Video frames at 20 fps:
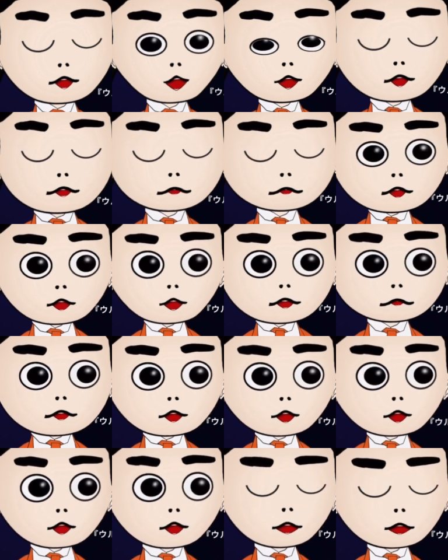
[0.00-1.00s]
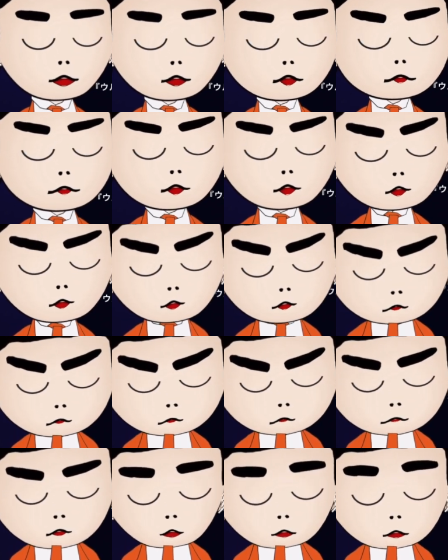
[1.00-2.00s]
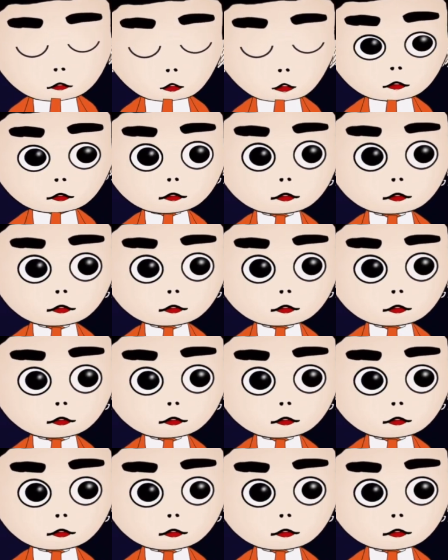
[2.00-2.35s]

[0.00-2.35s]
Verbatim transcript: ルタロス、お願いします